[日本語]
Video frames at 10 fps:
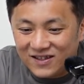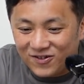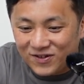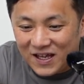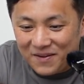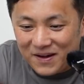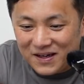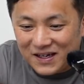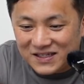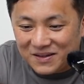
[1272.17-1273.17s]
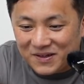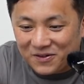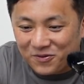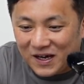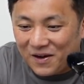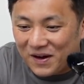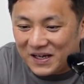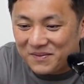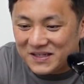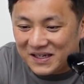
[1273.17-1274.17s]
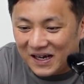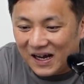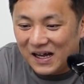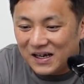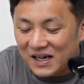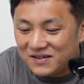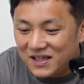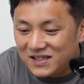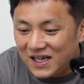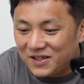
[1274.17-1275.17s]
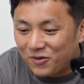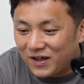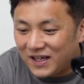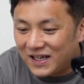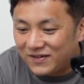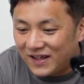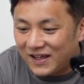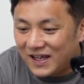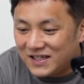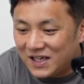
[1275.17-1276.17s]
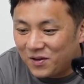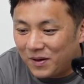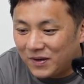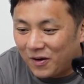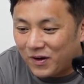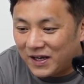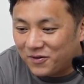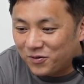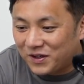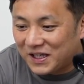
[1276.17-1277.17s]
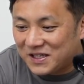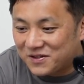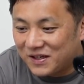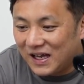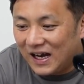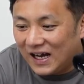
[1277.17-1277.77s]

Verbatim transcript: と、定番カスタムかどうかはわかりませんが、学生時代にお金がなくて、現チャリのマフラーを変えることができず、